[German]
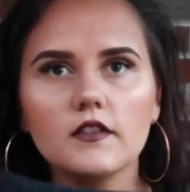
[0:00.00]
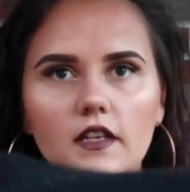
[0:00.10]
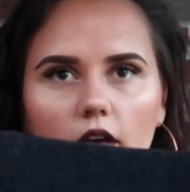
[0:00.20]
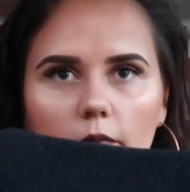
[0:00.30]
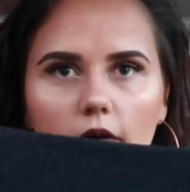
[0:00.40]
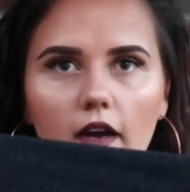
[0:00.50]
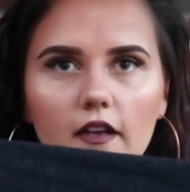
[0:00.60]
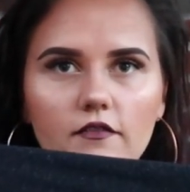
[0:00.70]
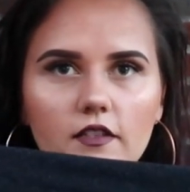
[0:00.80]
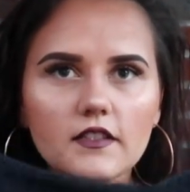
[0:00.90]
Hier am
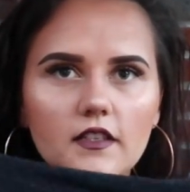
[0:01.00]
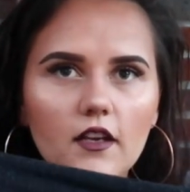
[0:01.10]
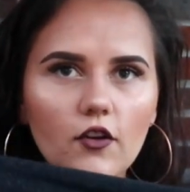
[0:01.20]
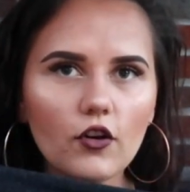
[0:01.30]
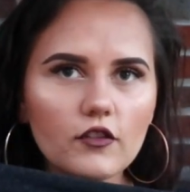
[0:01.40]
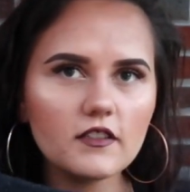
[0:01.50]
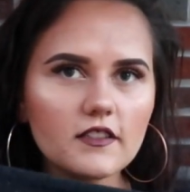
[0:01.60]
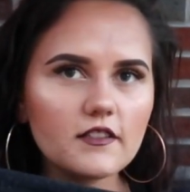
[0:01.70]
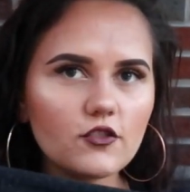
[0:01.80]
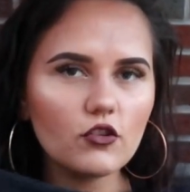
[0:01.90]
Bein, wie ihr sehen könnt,
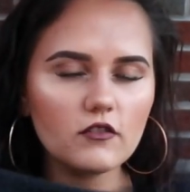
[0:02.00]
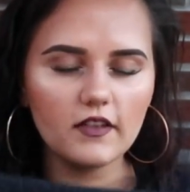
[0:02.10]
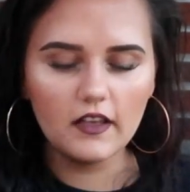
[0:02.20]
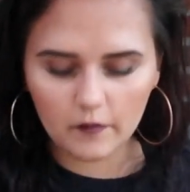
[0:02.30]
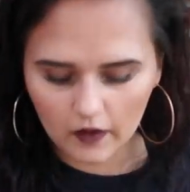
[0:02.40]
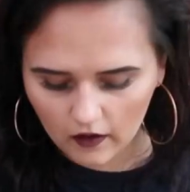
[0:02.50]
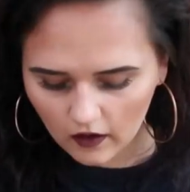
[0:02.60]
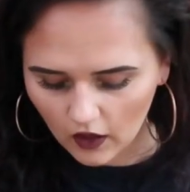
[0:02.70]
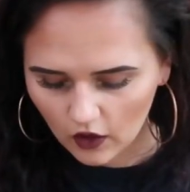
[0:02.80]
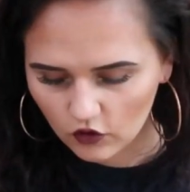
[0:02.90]
ist es schon dehnbar
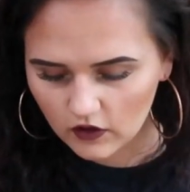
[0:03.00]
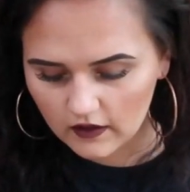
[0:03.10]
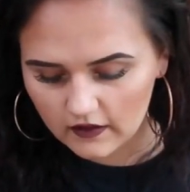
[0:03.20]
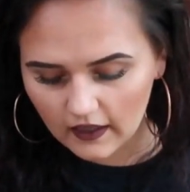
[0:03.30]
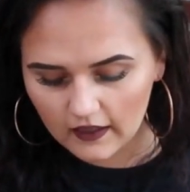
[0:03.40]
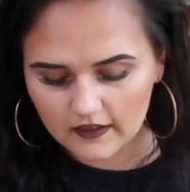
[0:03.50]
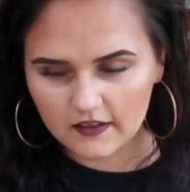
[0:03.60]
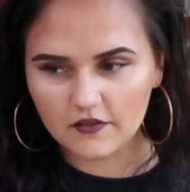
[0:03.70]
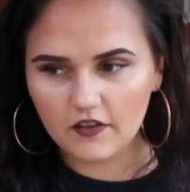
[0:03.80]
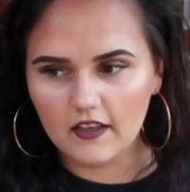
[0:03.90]
und an der Taille
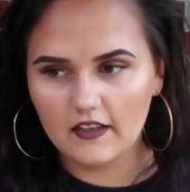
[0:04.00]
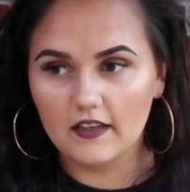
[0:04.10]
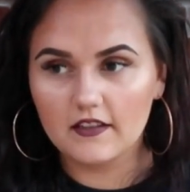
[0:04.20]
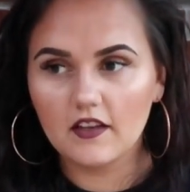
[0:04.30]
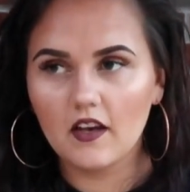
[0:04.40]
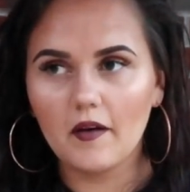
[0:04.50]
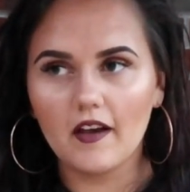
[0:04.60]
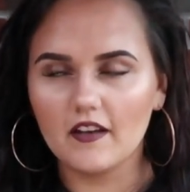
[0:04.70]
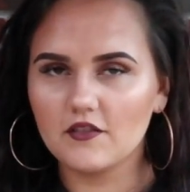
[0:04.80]
ist es wirklich extrem eng.